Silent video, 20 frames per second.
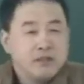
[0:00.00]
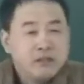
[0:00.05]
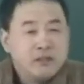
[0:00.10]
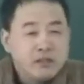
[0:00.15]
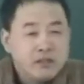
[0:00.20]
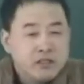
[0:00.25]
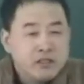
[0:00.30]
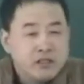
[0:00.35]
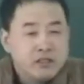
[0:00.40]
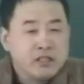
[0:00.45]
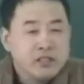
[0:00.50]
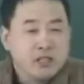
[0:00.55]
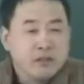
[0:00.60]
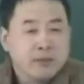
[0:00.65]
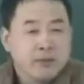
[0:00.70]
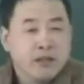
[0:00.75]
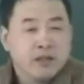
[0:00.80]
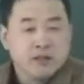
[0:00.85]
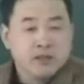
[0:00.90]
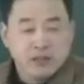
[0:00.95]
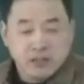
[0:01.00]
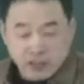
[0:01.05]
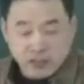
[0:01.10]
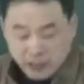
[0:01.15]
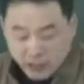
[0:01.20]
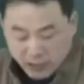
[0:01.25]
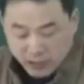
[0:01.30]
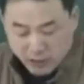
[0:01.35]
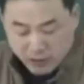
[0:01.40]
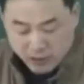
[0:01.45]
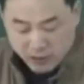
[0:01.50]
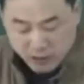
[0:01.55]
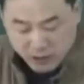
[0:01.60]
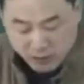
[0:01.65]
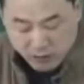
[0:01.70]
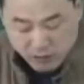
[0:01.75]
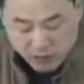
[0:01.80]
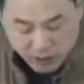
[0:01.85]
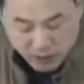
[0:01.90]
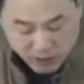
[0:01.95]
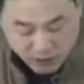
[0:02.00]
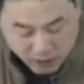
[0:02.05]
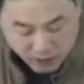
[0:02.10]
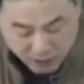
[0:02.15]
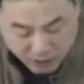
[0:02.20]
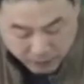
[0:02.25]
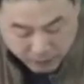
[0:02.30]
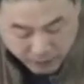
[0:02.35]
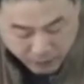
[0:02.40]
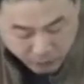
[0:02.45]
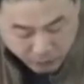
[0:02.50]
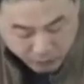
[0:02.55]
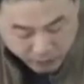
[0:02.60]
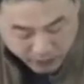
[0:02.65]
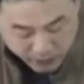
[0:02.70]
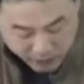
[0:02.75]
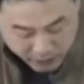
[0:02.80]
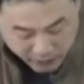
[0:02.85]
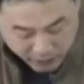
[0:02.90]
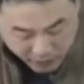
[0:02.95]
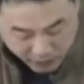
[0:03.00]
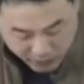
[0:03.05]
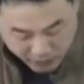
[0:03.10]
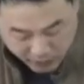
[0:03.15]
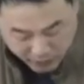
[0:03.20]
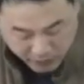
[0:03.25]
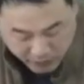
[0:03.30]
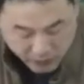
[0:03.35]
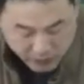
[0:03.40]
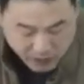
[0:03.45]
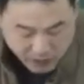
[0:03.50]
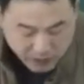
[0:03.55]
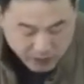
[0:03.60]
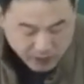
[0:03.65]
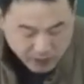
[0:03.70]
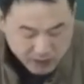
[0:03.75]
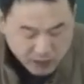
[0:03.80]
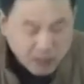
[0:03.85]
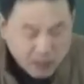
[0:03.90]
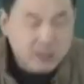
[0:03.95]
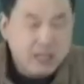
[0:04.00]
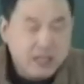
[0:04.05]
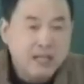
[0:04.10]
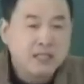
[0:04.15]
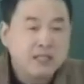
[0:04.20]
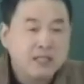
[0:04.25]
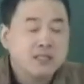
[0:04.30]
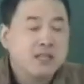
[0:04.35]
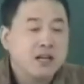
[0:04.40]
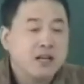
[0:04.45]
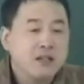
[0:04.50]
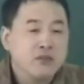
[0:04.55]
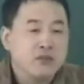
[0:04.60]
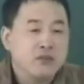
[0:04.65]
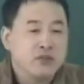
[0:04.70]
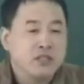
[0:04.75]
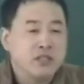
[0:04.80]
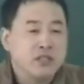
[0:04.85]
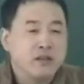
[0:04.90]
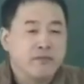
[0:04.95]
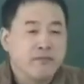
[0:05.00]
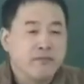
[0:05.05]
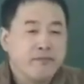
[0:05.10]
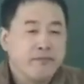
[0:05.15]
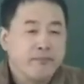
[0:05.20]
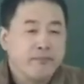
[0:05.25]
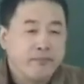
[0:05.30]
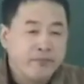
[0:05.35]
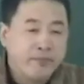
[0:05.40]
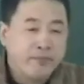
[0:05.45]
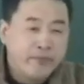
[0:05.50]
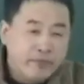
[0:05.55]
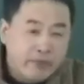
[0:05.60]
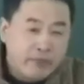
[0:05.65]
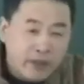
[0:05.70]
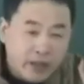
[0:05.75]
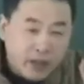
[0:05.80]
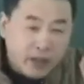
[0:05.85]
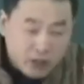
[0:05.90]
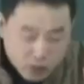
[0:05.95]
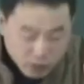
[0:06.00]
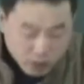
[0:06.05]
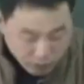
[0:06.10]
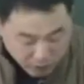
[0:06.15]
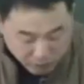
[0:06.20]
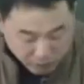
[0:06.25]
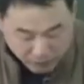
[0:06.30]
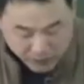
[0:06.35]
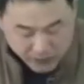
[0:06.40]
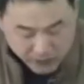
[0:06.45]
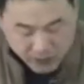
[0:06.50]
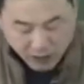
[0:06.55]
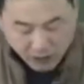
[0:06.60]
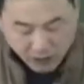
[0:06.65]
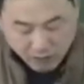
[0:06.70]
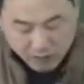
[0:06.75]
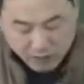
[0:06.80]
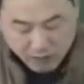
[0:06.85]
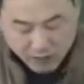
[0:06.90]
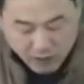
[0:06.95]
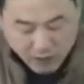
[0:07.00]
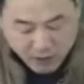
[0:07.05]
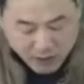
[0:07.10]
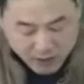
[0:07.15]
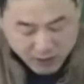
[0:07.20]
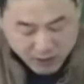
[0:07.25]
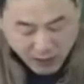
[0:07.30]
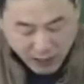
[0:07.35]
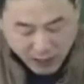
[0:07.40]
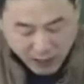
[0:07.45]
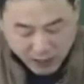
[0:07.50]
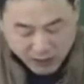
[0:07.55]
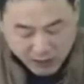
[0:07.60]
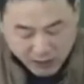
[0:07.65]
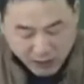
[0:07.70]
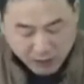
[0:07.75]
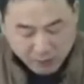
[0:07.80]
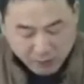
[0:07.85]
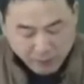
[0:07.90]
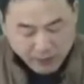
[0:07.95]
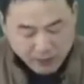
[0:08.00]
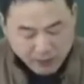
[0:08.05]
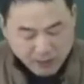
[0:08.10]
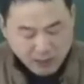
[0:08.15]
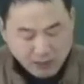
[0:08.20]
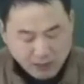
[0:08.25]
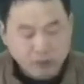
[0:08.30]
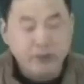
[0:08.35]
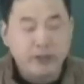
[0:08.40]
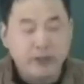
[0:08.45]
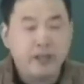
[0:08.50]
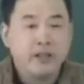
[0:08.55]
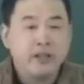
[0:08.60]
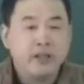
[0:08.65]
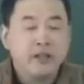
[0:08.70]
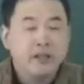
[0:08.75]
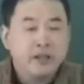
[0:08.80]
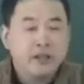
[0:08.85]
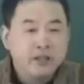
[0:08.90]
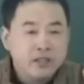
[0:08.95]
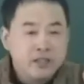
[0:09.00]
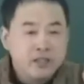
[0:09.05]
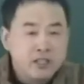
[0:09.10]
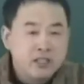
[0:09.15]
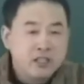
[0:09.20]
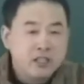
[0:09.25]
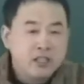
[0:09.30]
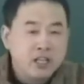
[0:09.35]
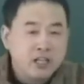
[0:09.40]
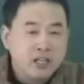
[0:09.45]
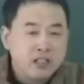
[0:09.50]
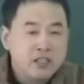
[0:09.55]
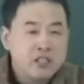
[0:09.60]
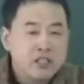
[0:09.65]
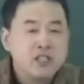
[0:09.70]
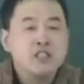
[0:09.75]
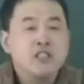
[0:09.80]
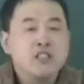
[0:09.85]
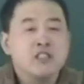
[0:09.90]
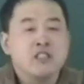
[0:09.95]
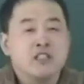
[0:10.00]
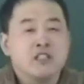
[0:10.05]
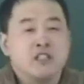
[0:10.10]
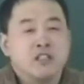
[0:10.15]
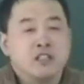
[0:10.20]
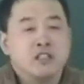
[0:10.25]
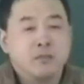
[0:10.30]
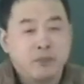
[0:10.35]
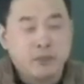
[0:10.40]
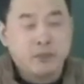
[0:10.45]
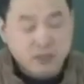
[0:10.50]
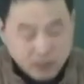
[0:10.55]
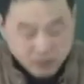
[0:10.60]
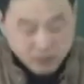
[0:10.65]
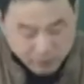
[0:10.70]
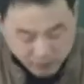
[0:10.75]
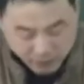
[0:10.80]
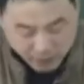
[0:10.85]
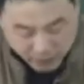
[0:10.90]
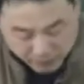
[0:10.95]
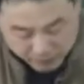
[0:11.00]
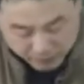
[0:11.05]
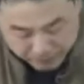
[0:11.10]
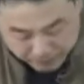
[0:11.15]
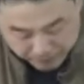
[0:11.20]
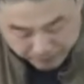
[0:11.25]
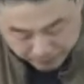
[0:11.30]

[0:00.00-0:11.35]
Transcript: 益气解表，体现的是有人参的配伍意义。银翘散跟桑菊饮要注意比较，这两个一个被称为辛凉清剂，一个被称为